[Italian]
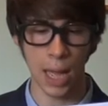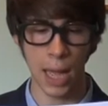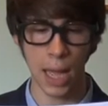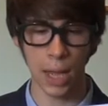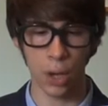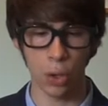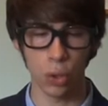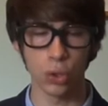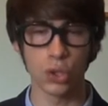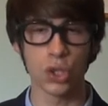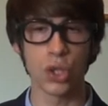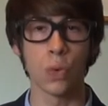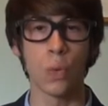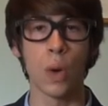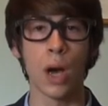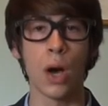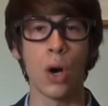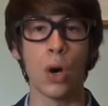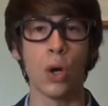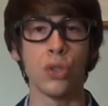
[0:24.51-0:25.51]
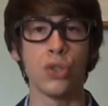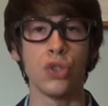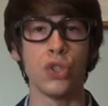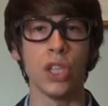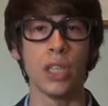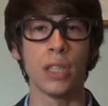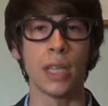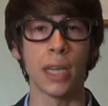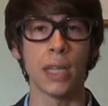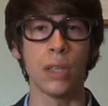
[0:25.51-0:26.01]
Eccoci qua
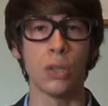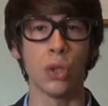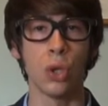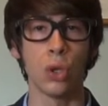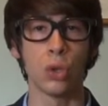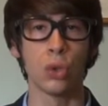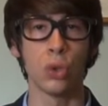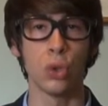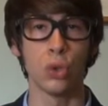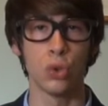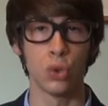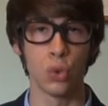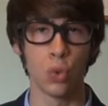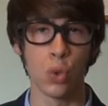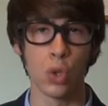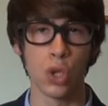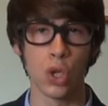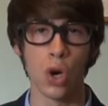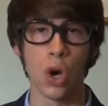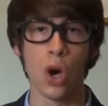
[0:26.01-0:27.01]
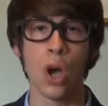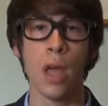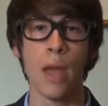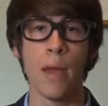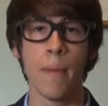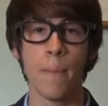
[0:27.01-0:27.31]
oggi 38 giugno